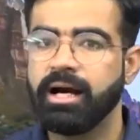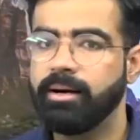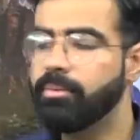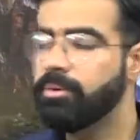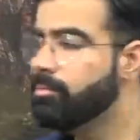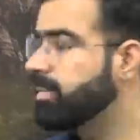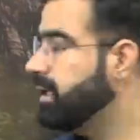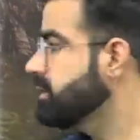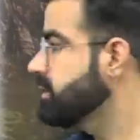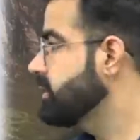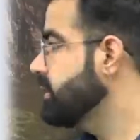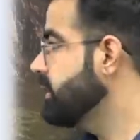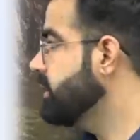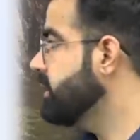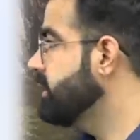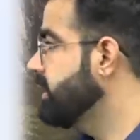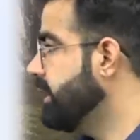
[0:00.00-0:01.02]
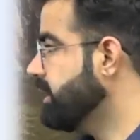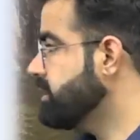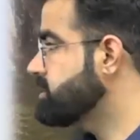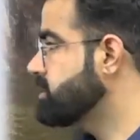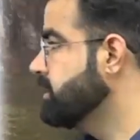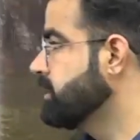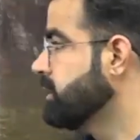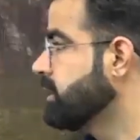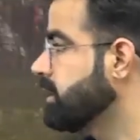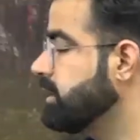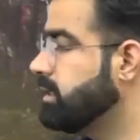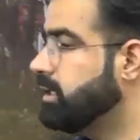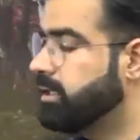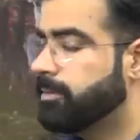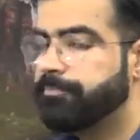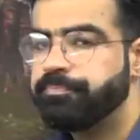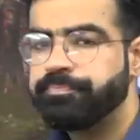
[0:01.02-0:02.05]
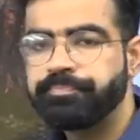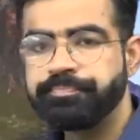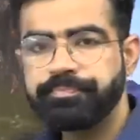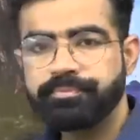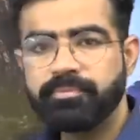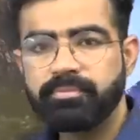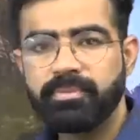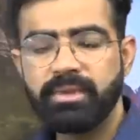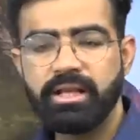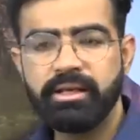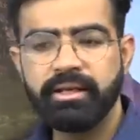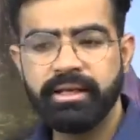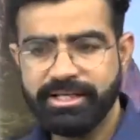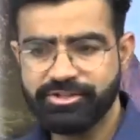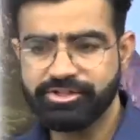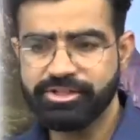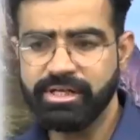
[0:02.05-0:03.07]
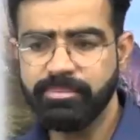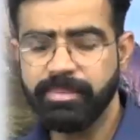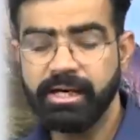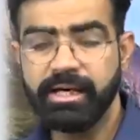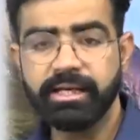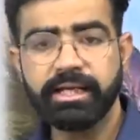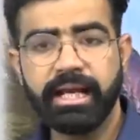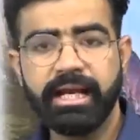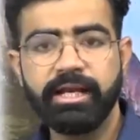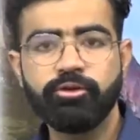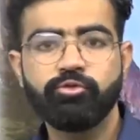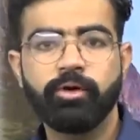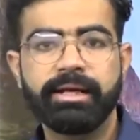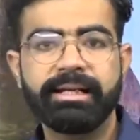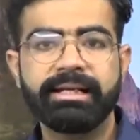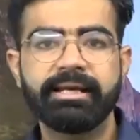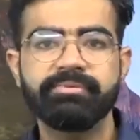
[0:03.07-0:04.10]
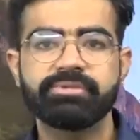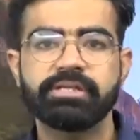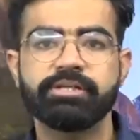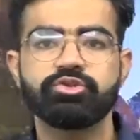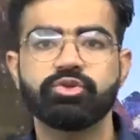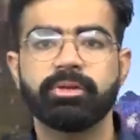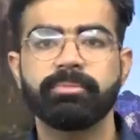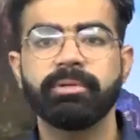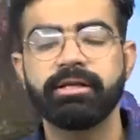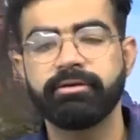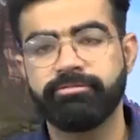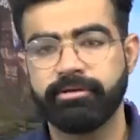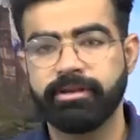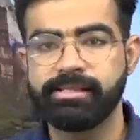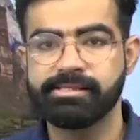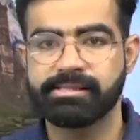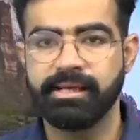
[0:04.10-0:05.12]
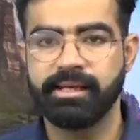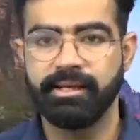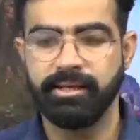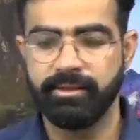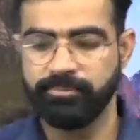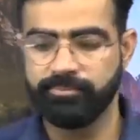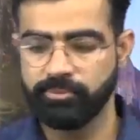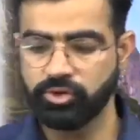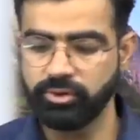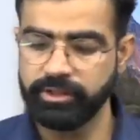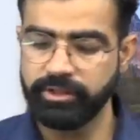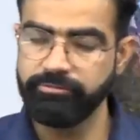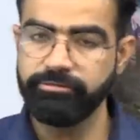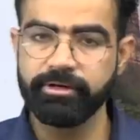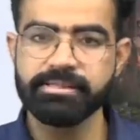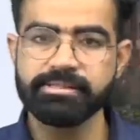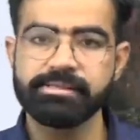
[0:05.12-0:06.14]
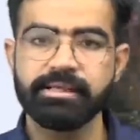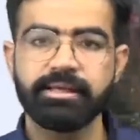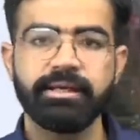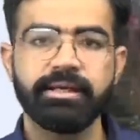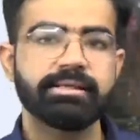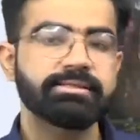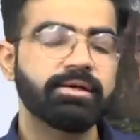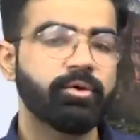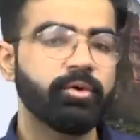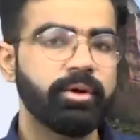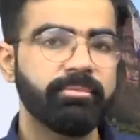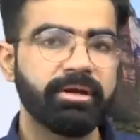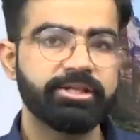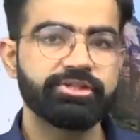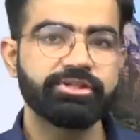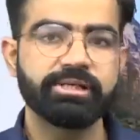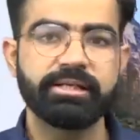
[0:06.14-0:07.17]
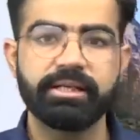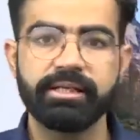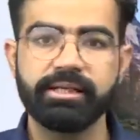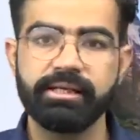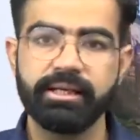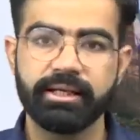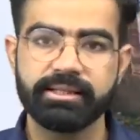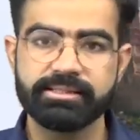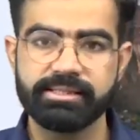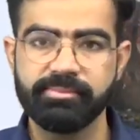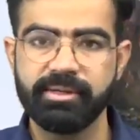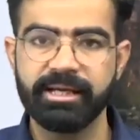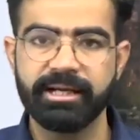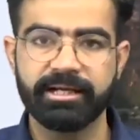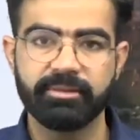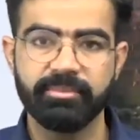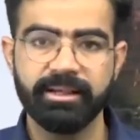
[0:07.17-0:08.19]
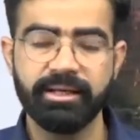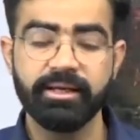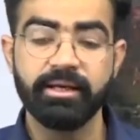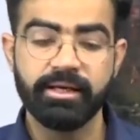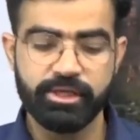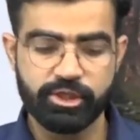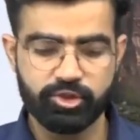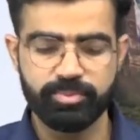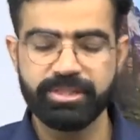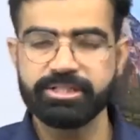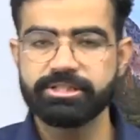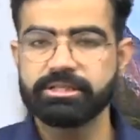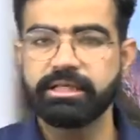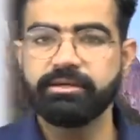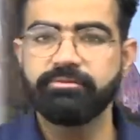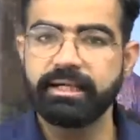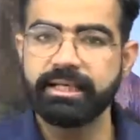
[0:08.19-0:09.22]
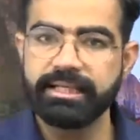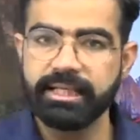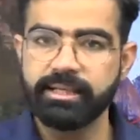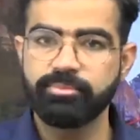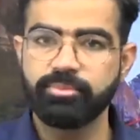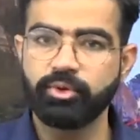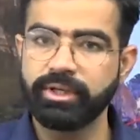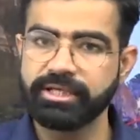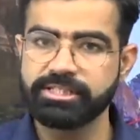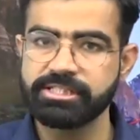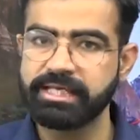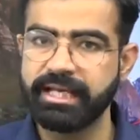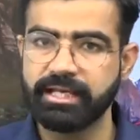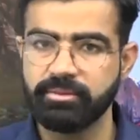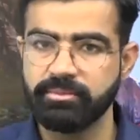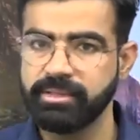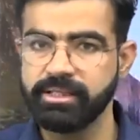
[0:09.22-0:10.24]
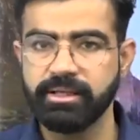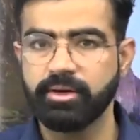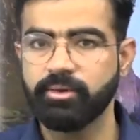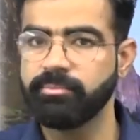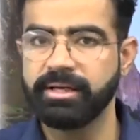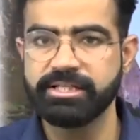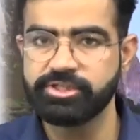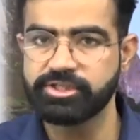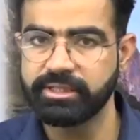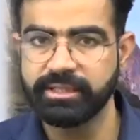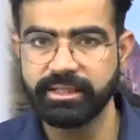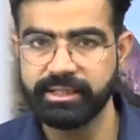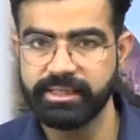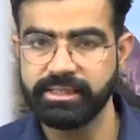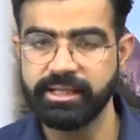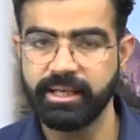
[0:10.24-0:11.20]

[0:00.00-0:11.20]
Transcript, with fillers: अब हम बात करें अगर नेक्स्ट कि नेशनल पार्क एंड वाइल्ड लाइफ सेंचुरी में डिफरेंस क्या है तो डिफरेंस देखिए ऐसा कोई मेंशन नहीं है किसी भी एक्ट में स्पेशली वाइल्ड लाइफ प्रोटेक्शन एक्ट में ये मेंशन नहीं